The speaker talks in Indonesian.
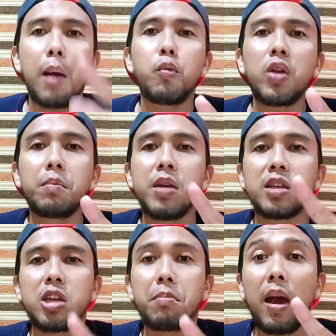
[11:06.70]
kamu yang
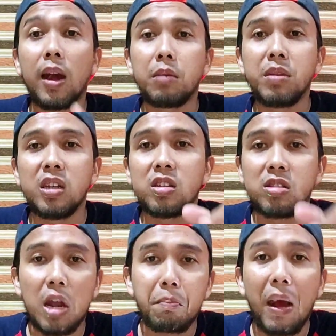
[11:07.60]
biasa makan mie
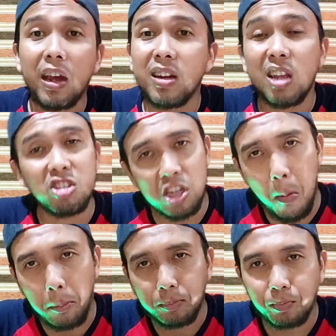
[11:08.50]
instan pakai
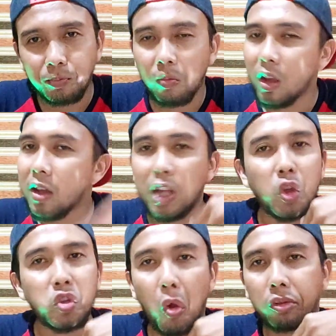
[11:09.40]
nasi
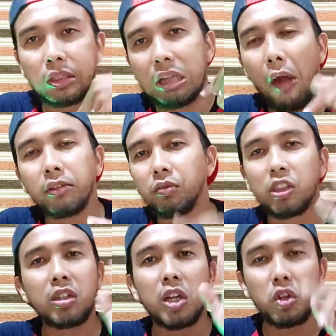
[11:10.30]
nggak cocok
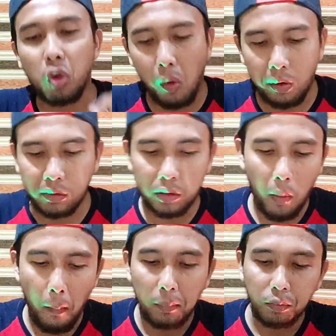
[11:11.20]
ini nggak cocok
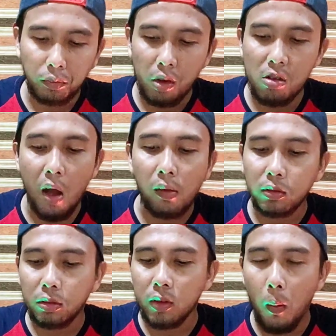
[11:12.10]
ya
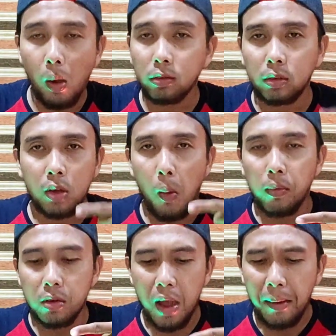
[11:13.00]

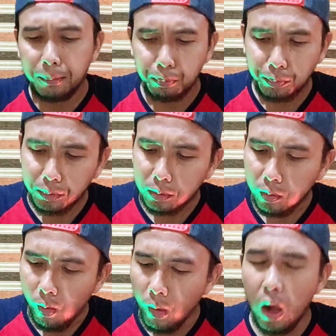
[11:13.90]
dia
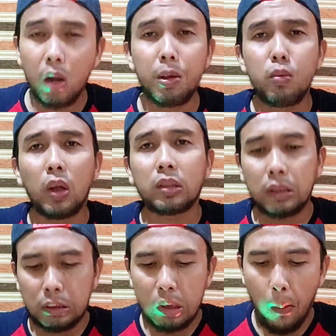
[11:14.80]
lebih buat
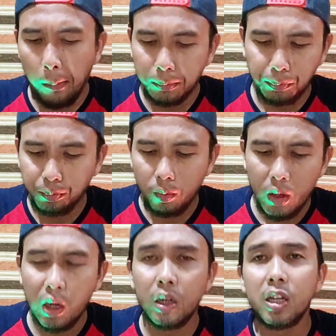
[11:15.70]
ke
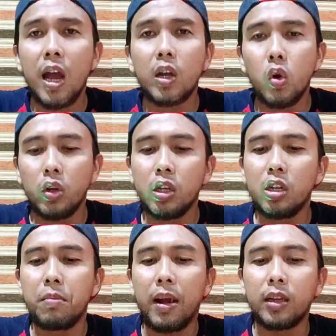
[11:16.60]
digaduk
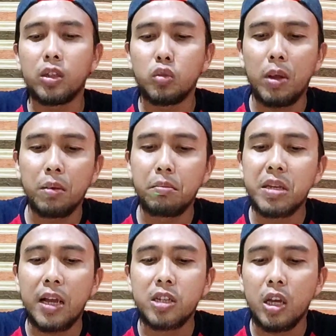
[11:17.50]
gini makan cuman
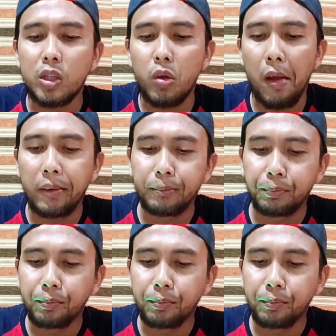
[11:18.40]
mie aja gitu ya